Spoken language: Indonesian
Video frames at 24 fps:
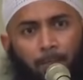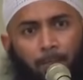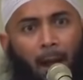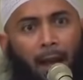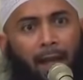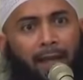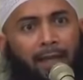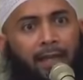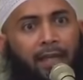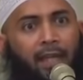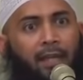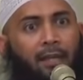
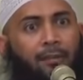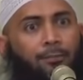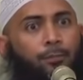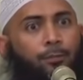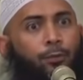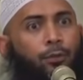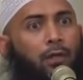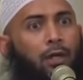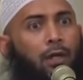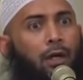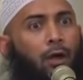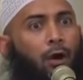Pakaian
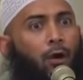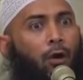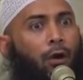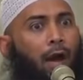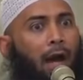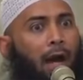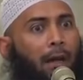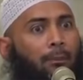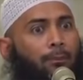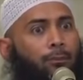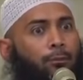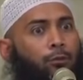pun engkau
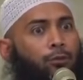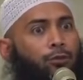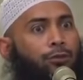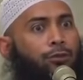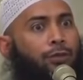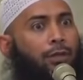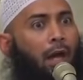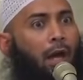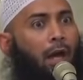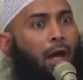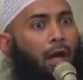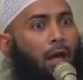nggak
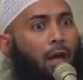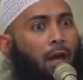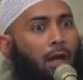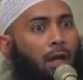punya.